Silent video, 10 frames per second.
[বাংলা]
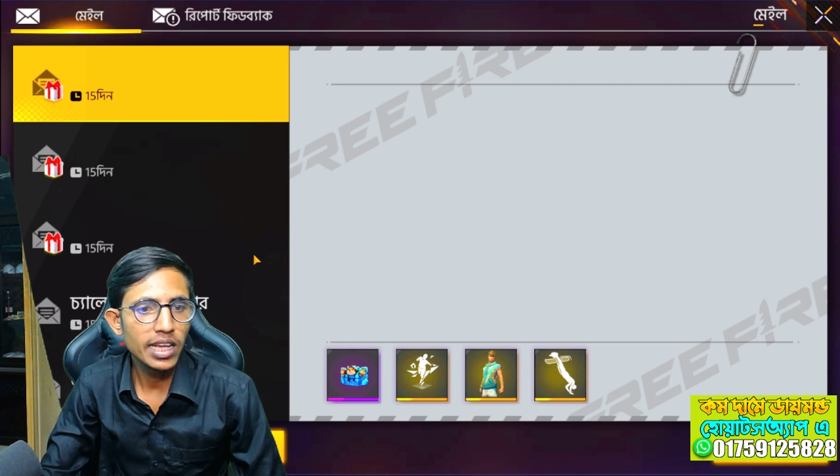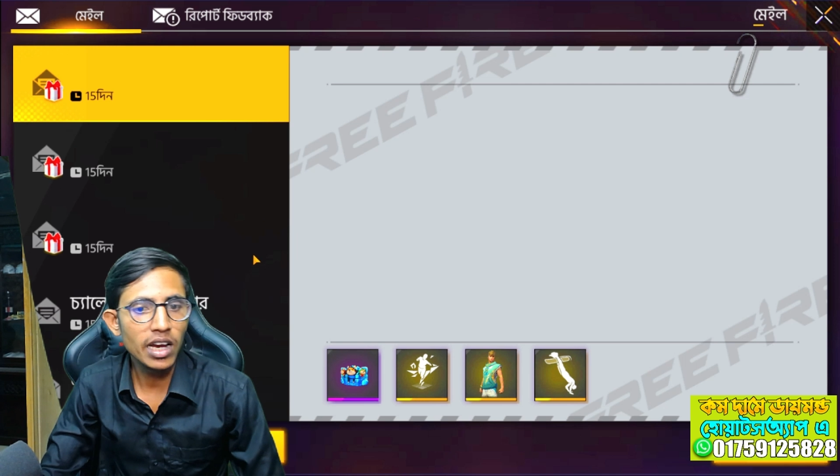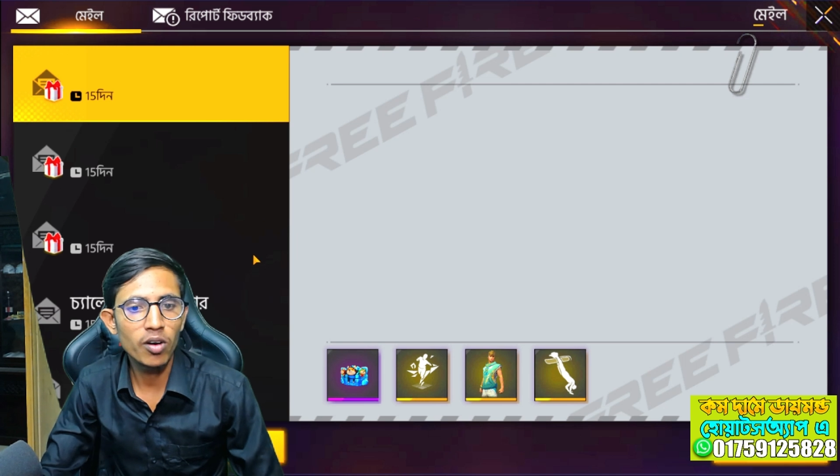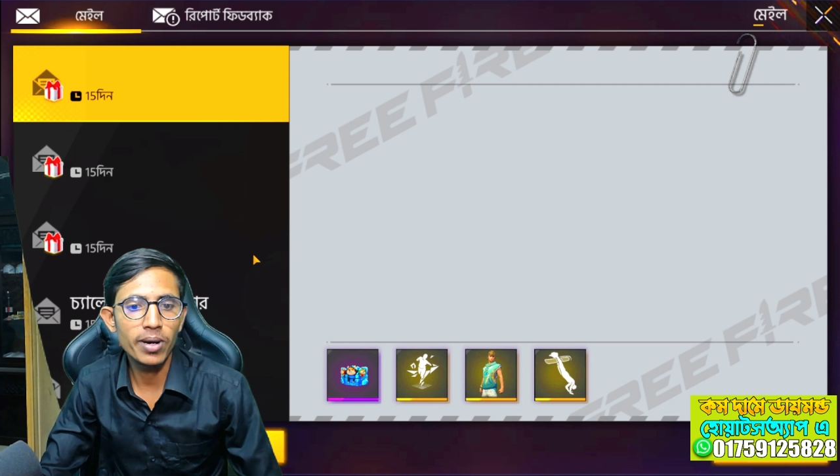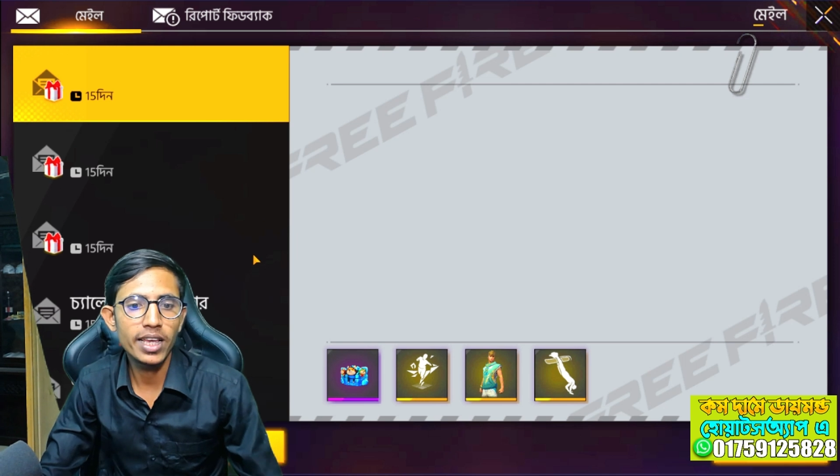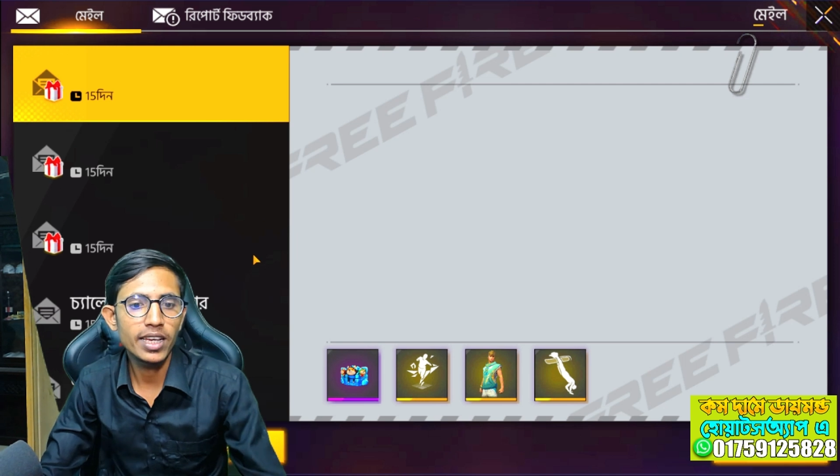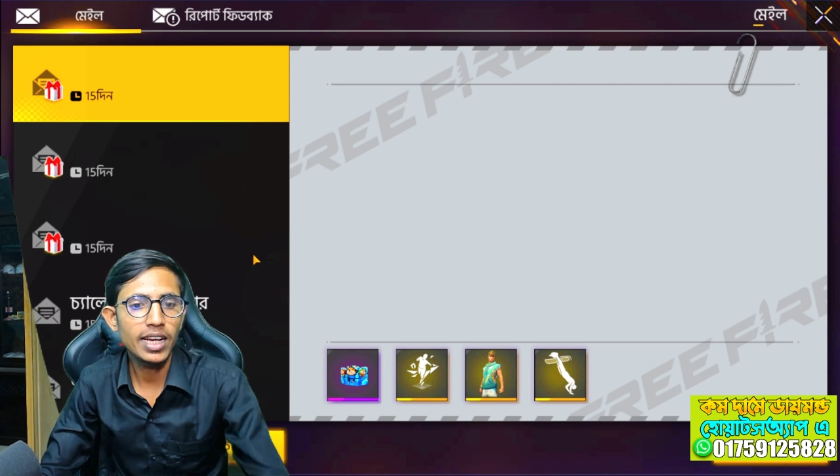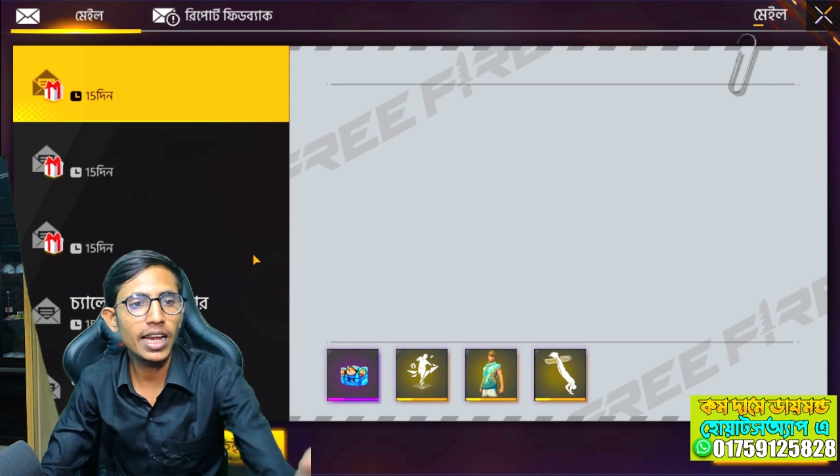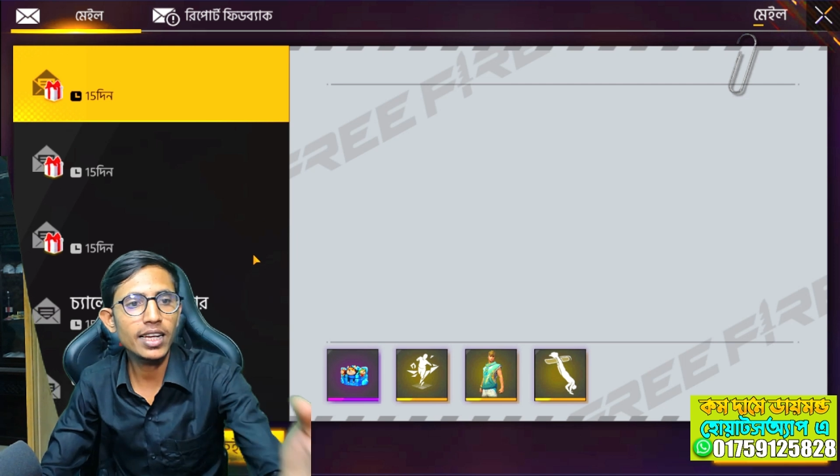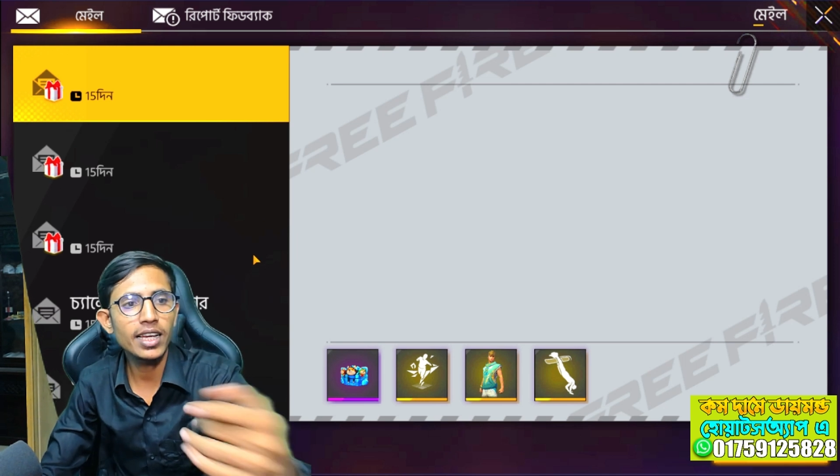দেখো ভাই
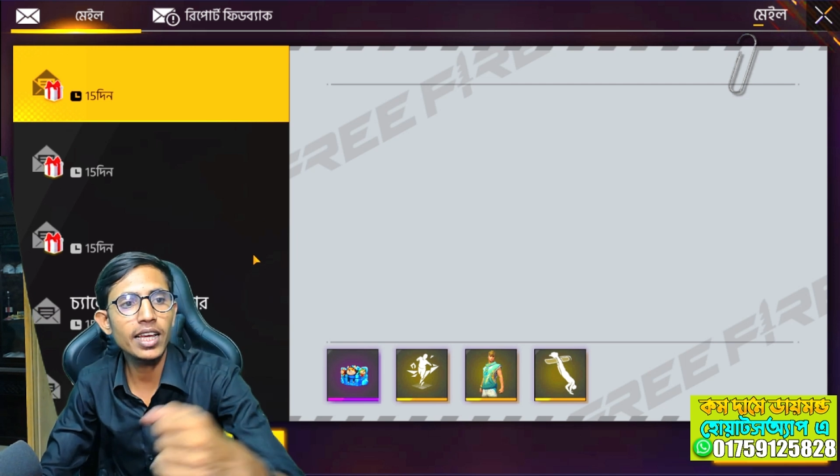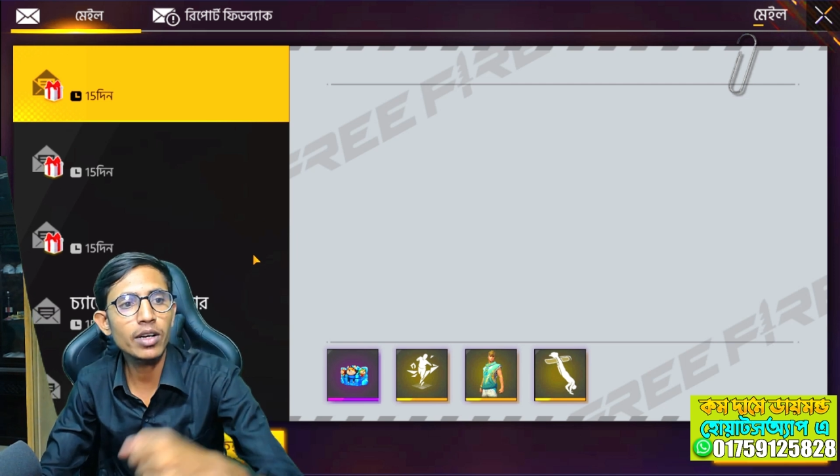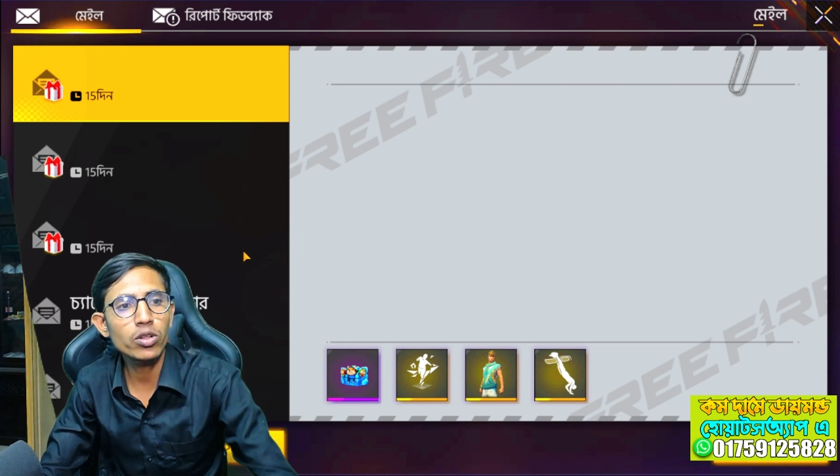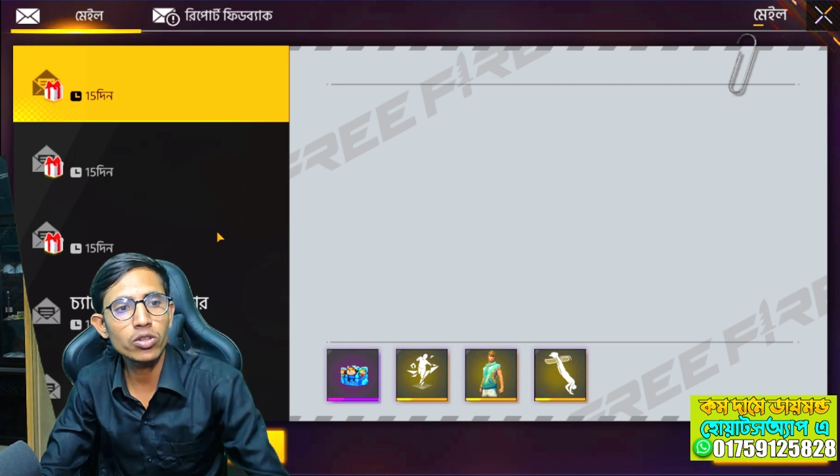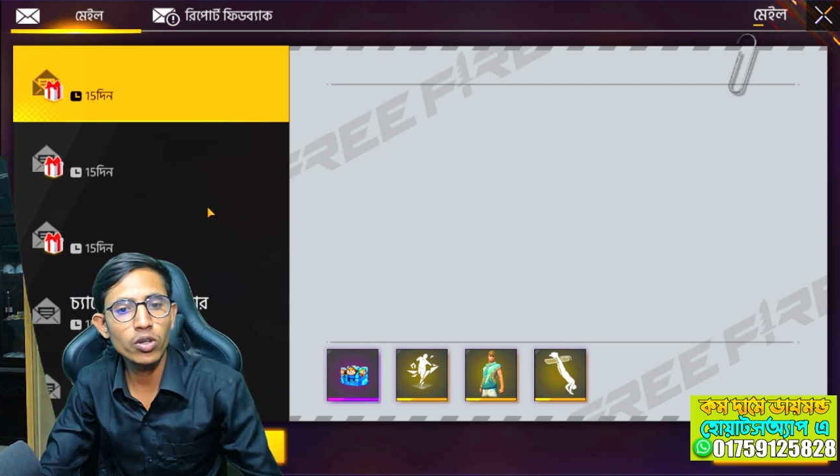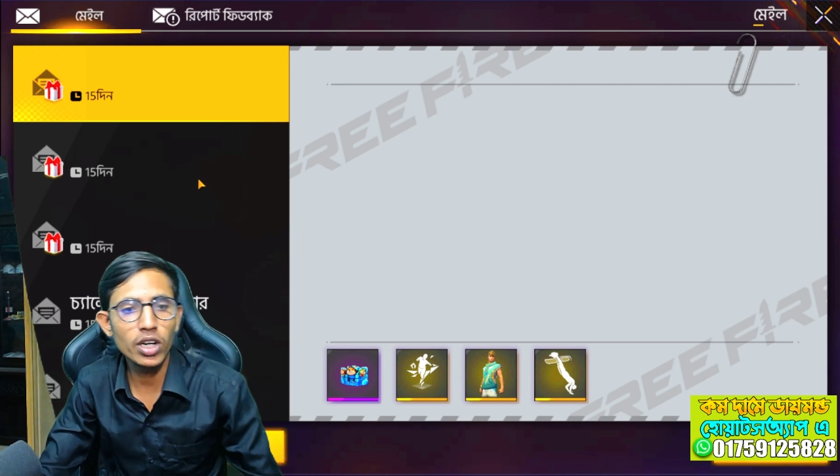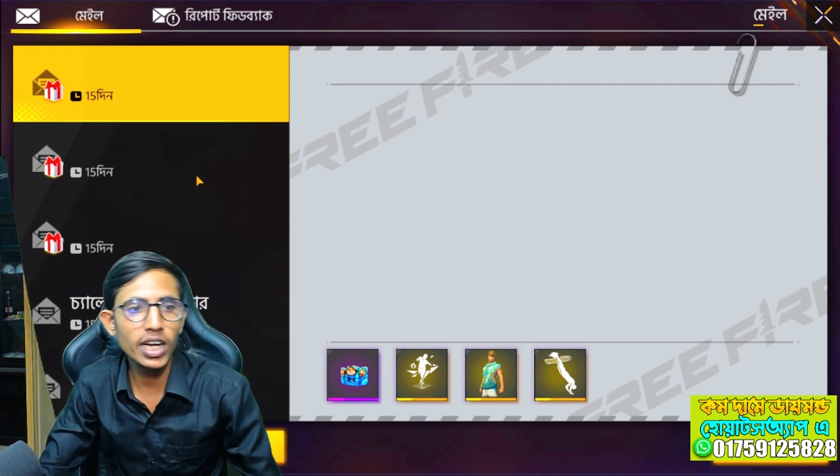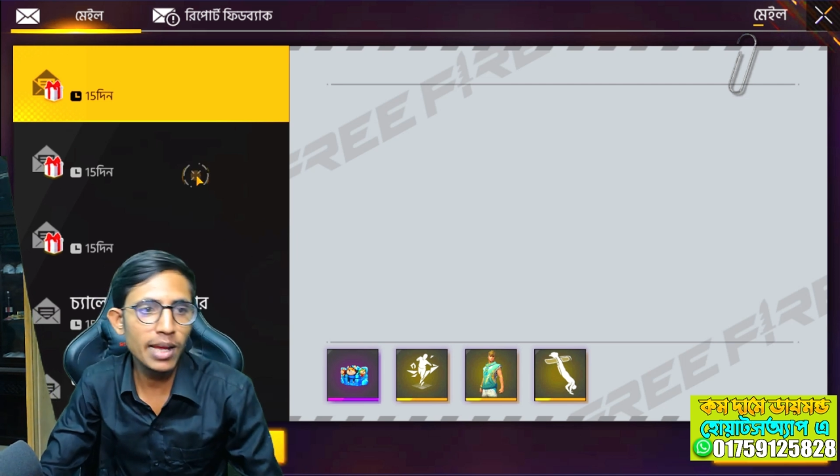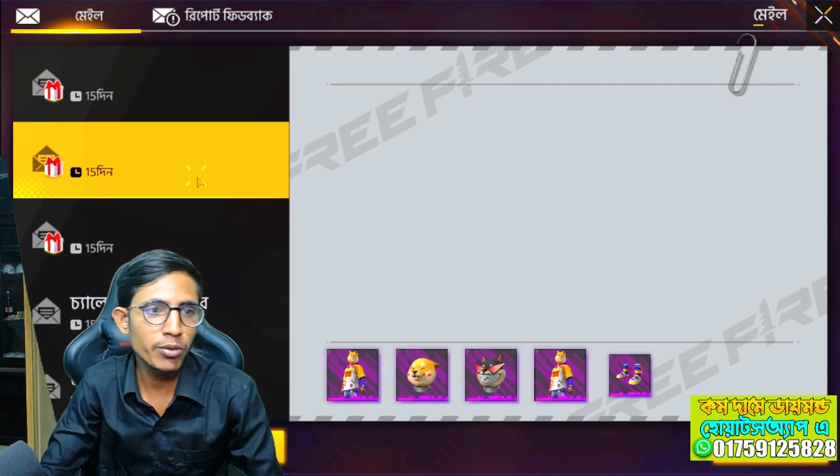কালকে কতগুলা